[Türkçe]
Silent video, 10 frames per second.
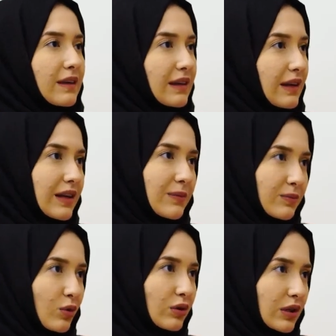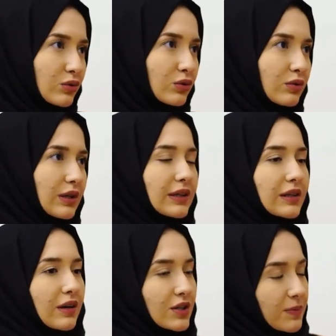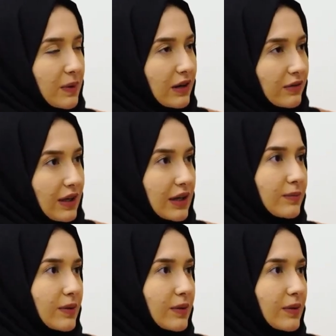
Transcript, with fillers: yine el yapımı olan ürünler, ahşap harfler,